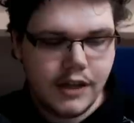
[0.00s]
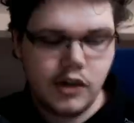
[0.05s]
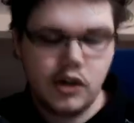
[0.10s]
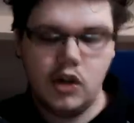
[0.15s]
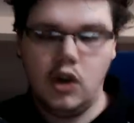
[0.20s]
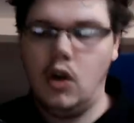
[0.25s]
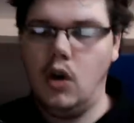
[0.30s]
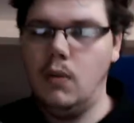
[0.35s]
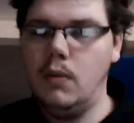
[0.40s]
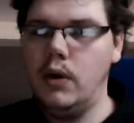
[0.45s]

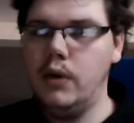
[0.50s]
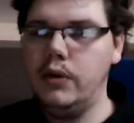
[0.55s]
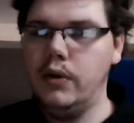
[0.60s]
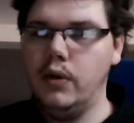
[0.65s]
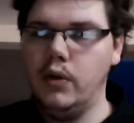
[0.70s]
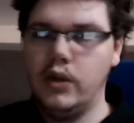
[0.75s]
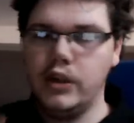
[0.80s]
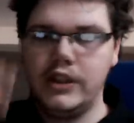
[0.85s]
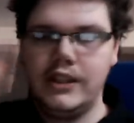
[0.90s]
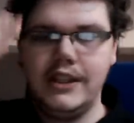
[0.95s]
genre en mode
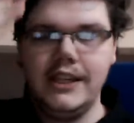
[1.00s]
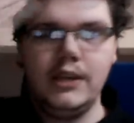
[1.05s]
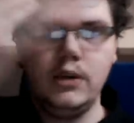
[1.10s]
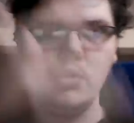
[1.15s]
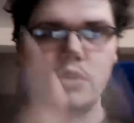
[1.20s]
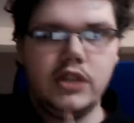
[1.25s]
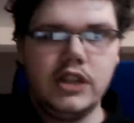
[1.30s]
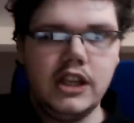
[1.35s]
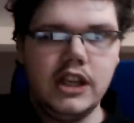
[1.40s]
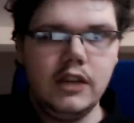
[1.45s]
euh,
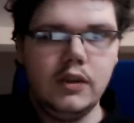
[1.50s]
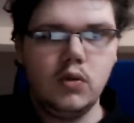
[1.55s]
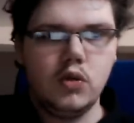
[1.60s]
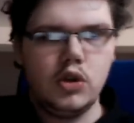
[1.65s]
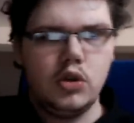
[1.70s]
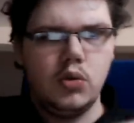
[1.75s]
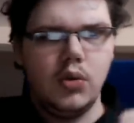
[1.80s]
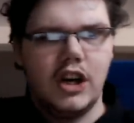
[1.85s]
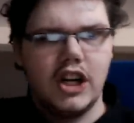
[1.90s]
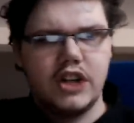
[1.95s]
guillotine ou
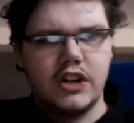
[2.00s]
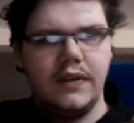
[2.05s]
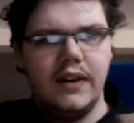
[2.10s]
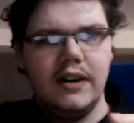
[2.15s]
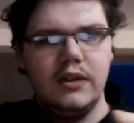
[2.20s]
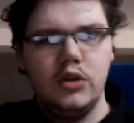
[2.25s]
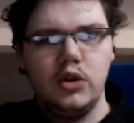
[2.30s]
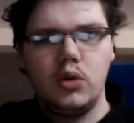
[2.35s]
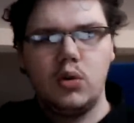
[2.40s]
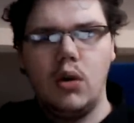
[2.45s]
sur un
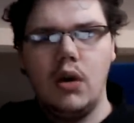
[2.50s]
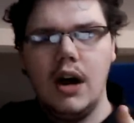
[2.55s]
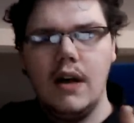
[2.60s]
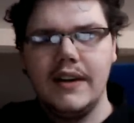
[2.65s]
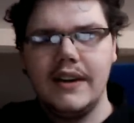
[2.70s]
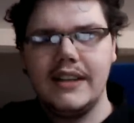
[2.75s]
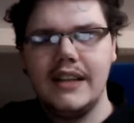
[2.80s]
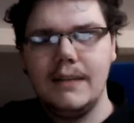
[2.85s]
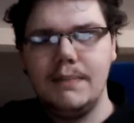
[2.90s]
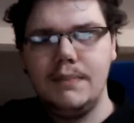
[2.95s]
cheval de Troie
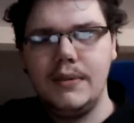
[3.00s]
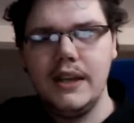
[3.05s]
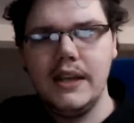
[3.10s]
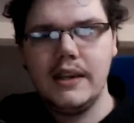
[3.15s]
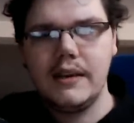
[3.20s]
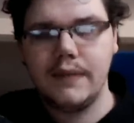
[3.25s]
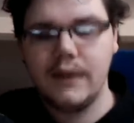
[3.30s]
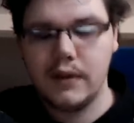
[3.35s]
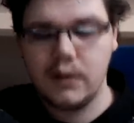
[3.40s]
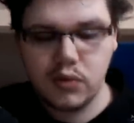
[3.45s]
avec des
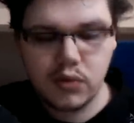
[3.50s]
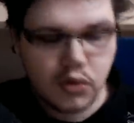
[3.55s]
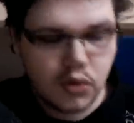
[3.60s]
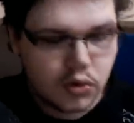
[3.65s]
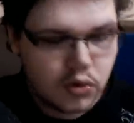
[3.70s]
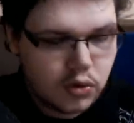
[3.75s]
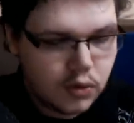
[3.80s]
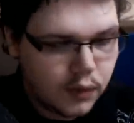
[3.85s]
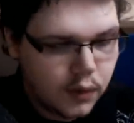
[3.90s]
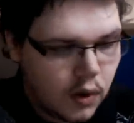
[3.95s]
pics, enfin tout ce que
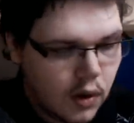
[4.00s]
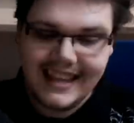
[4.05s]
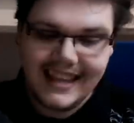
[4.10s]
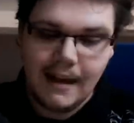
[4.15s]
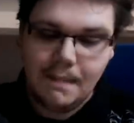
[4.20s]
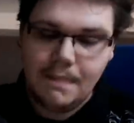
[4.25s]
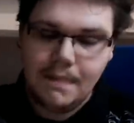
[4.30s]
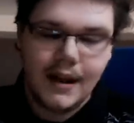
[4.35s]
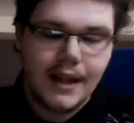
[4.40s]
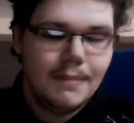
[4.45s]
tu veux. Il y
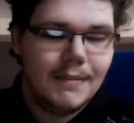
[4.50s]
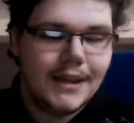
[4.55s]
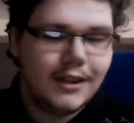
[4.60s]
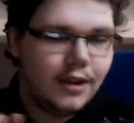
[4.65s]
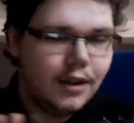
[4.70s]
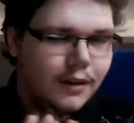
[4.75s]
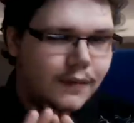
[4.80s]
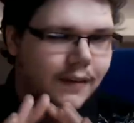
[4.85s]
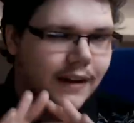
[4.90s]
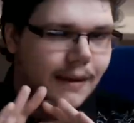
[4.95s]
a plein de
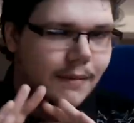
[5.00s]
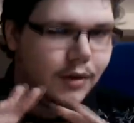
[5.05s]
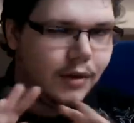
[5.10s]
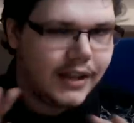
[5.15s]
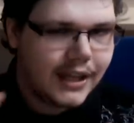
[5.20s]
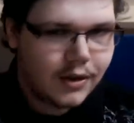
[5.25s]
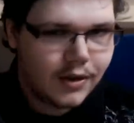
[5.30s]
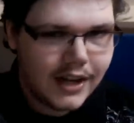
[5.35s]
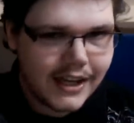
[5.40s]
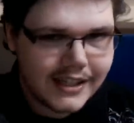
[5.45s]
méthodes vraiment
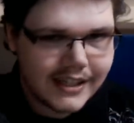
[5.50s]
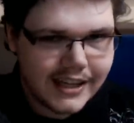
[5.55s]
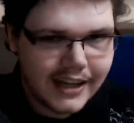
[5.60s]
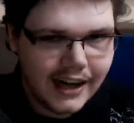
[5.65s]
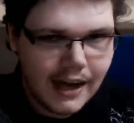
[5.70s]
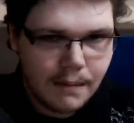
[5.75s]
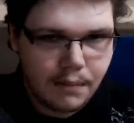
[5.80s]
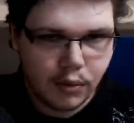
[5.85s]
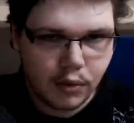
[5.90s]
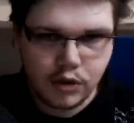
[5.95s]
dégueulasses
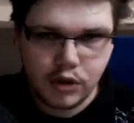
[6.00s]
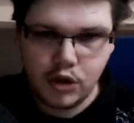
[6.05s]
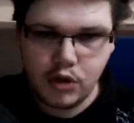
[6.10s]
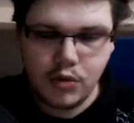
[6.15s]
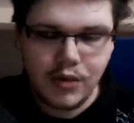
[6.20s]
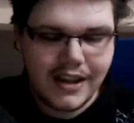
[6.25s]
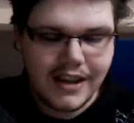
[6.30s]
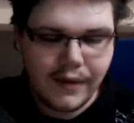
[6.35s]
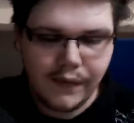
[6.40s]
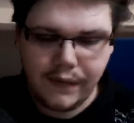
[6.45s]
qu'elle a pour
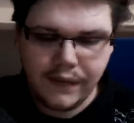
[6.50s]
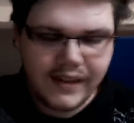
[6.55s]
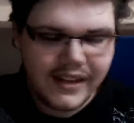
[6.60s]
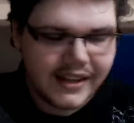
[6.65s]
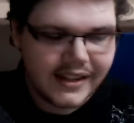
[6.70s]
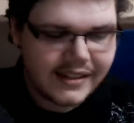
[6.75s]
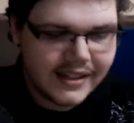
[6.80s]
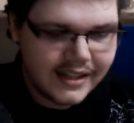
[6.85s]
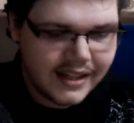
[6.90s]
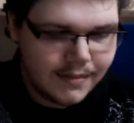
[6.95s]
tuer et
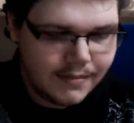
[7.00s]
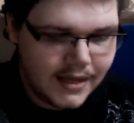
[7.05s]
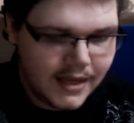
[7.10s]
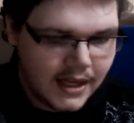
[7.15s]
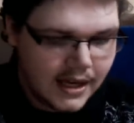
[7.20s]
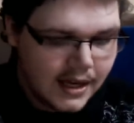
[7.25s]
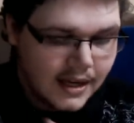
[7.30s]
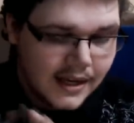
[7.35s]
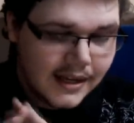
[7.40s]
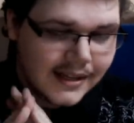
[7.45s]
finir ses ennemis.
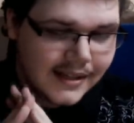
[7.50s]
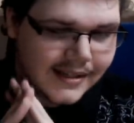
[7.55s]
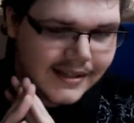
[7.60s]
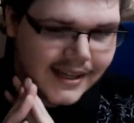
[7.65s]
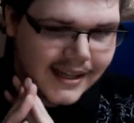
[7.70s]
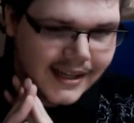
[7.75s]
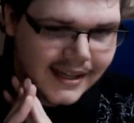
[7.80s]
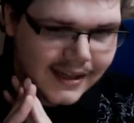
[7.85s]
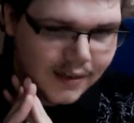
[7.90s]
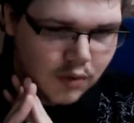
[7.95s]

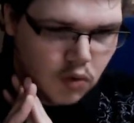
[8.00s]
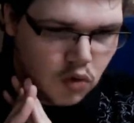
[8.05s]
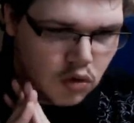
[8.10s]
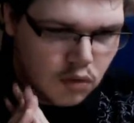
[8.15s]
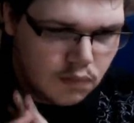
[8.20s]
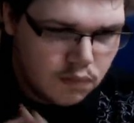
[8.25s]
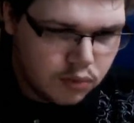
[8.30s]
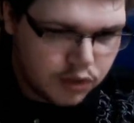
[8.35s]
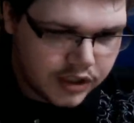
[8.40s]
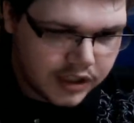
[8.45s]
C'est une
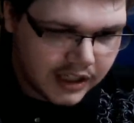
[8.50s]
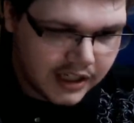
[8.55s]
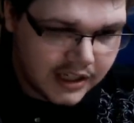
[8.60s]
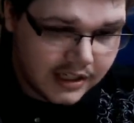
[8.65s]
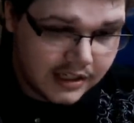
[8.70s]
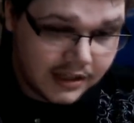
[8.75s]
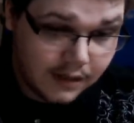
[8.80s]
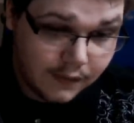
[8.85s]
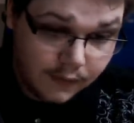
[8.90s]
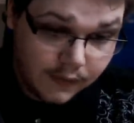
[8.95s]
boucherie,
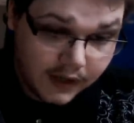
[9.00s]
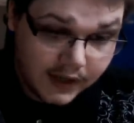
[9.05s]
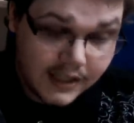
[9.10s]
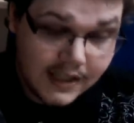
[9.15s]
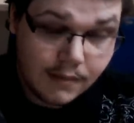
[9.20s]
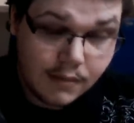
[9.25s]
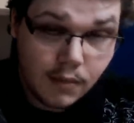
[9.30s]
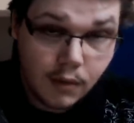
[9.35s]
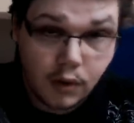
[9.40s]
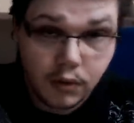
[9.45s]
c'est
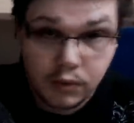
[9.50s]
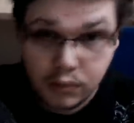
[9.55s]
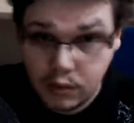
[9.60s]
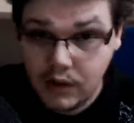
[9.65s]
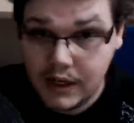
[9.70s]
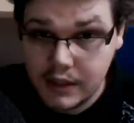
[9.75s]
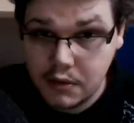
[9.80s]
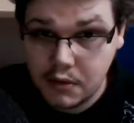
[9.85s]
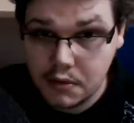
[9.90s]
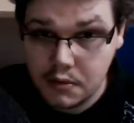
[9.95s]
véritablement de
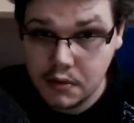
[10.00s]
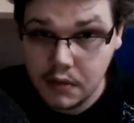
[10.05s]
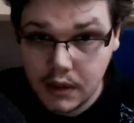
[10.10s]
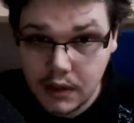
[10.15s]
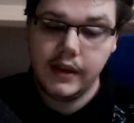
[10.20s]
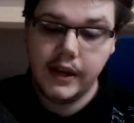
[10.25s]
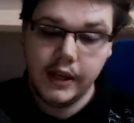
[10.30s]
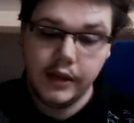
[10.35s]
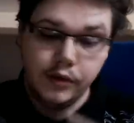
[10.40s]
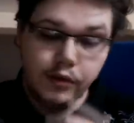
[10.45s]
la torture.
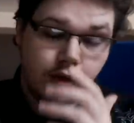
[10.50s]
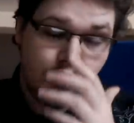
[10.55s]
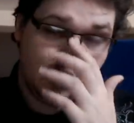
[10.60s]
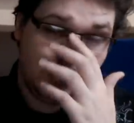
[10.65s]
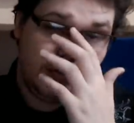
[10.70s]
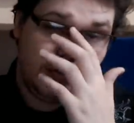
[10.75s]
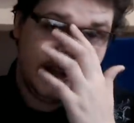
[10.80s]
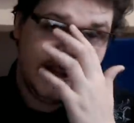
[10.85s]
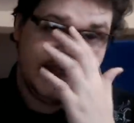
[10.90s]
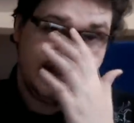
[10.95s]
Et du coup,
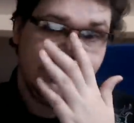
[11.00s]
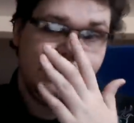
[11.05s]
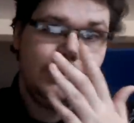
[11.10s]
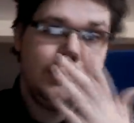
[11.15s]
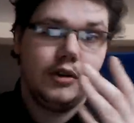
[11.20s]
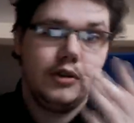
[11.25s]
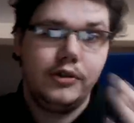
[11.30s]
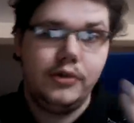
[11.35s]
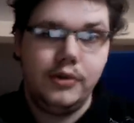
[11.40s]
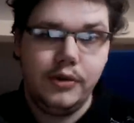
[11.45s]
suite à cette
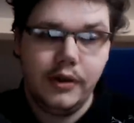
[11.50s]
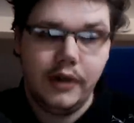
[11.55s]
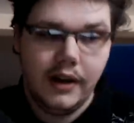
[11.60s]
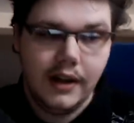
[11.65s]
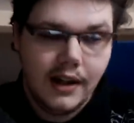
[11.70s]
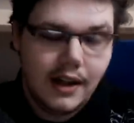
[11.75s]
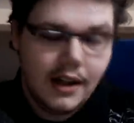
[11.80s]
torture,